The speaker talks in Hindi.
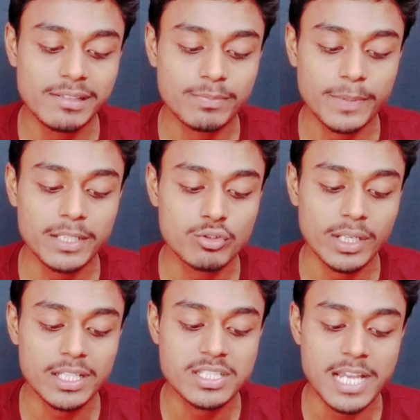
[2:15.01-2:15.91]
इस पे जो
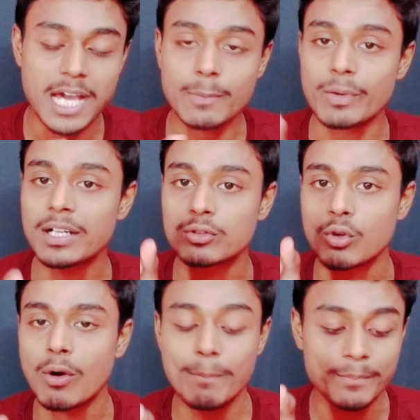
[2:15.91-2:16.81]
है ना चार पॉइंट
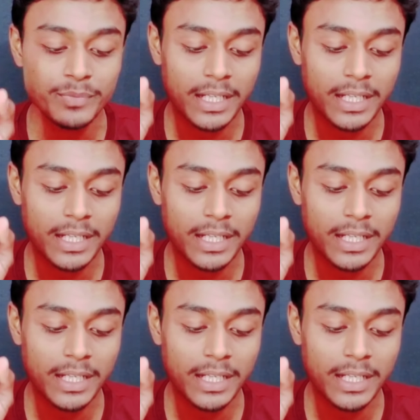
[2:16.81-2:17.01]
दो